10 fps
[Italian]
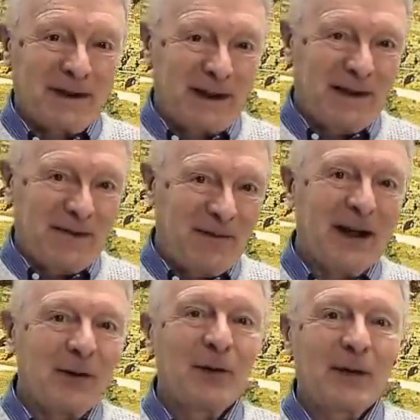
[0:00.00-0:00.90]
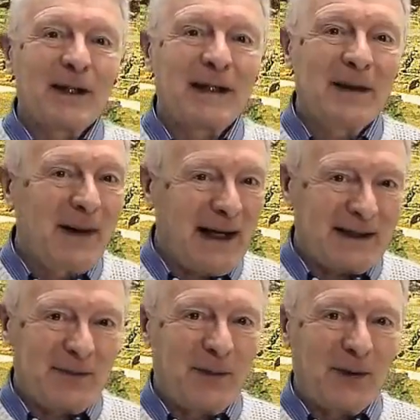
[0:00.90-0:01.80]
che vengono
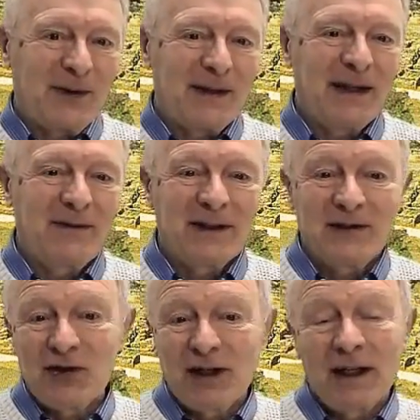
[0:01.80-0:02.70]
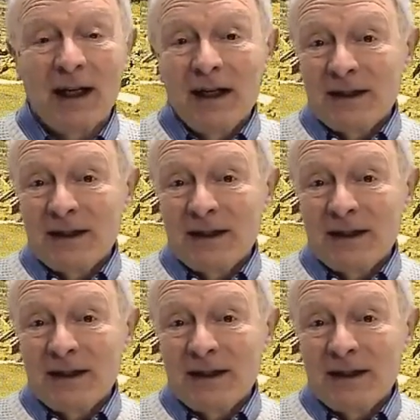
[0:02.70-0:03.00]
richiamati poi nei Vangeli.